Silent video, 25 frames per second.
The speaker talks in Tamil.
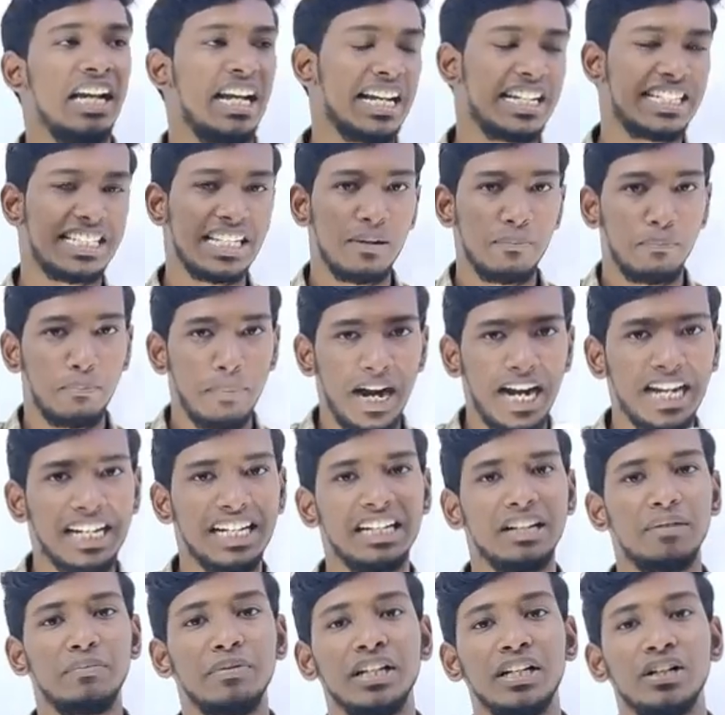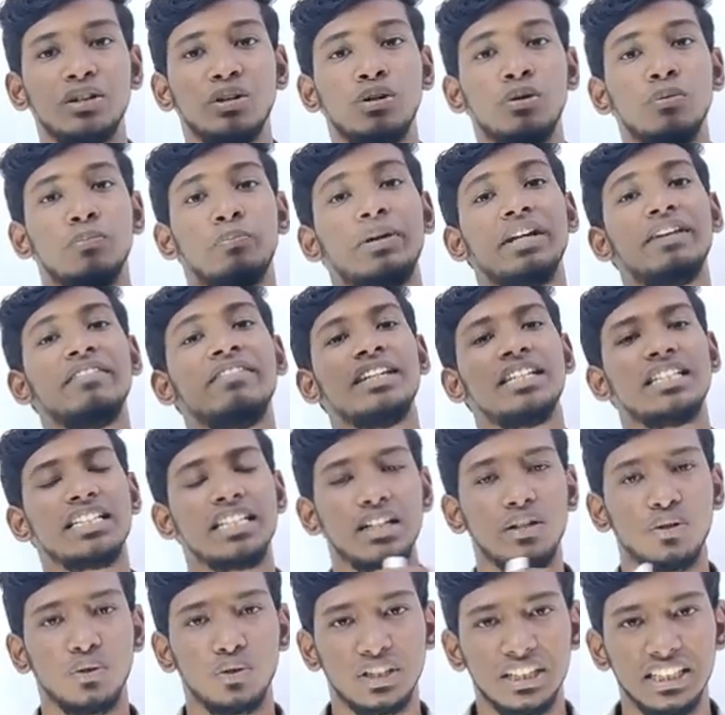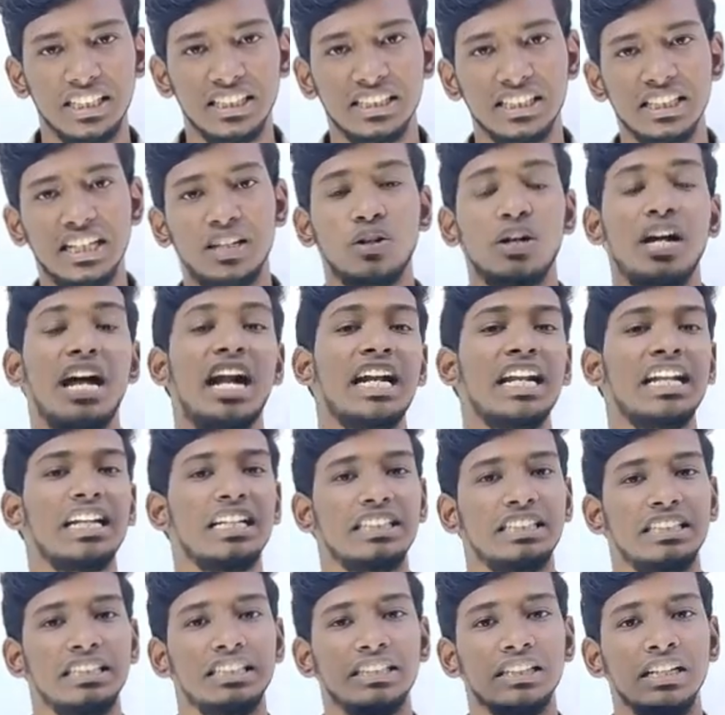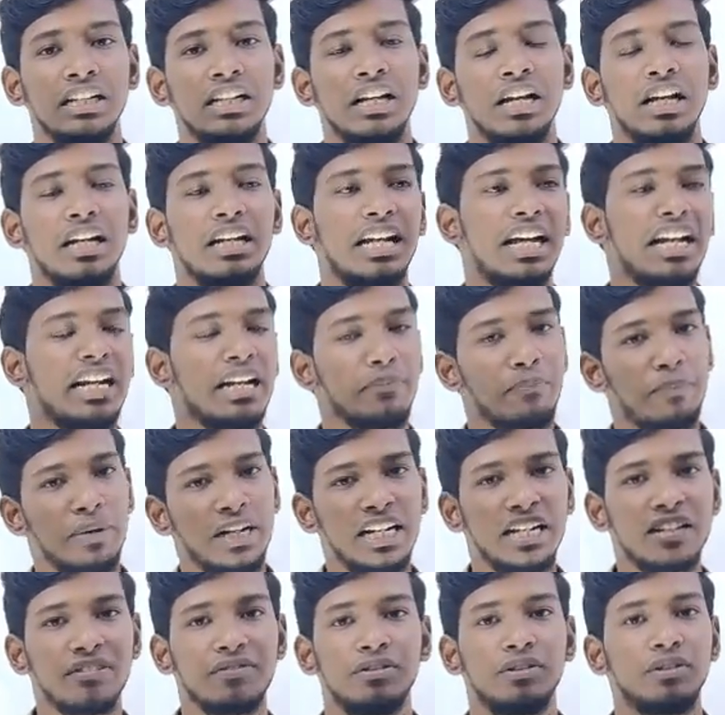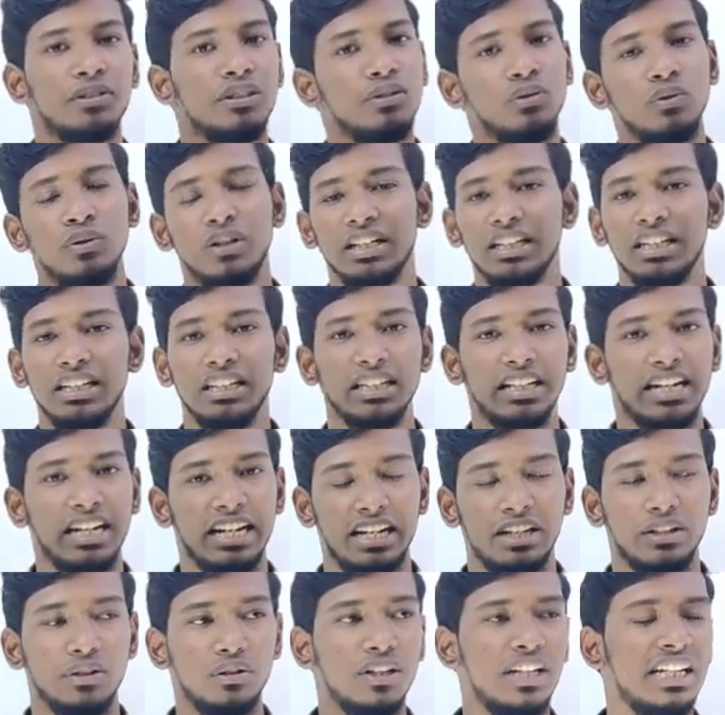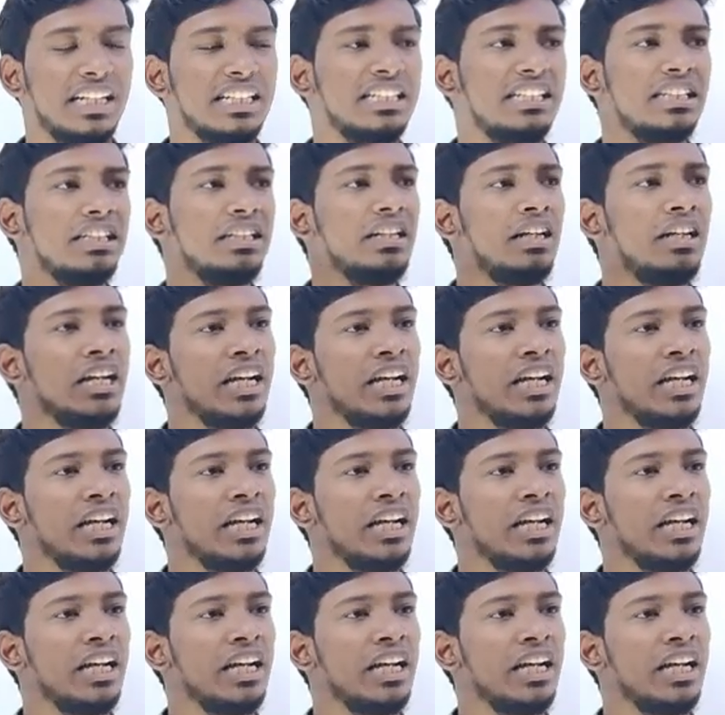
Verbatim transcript: எக்ஸாம் பேட்டர்ன் எப்படி இருக்கும் ப்ரீவியஸ் இயர் கொஷின்ஸோட அனாலிசிஸ் நிறைய பிடிஎஃப் வந்து உங்களுக்கு இது கிடைக்கும் நெக்ஸ்ட்டு